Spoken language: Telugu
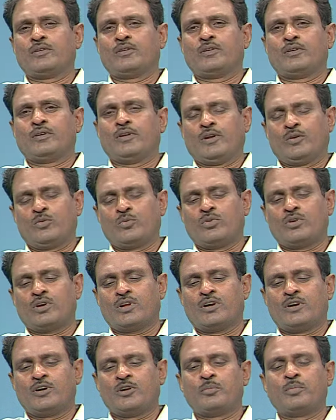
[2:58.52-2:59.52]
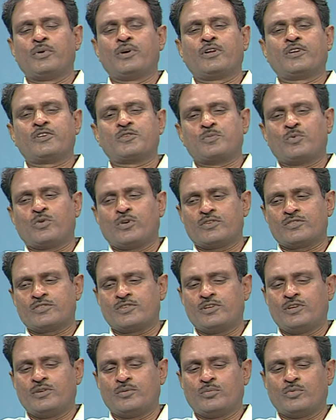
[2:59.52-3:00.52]
నేను అనుకుంటానండి బ్రిటిష్
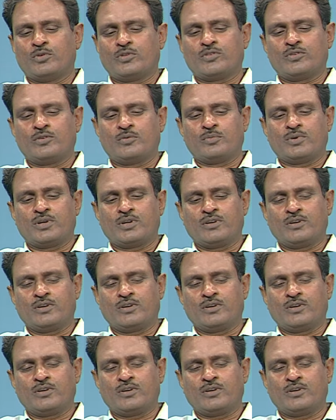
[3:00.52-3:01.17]
పాలసీ మొత్తం మన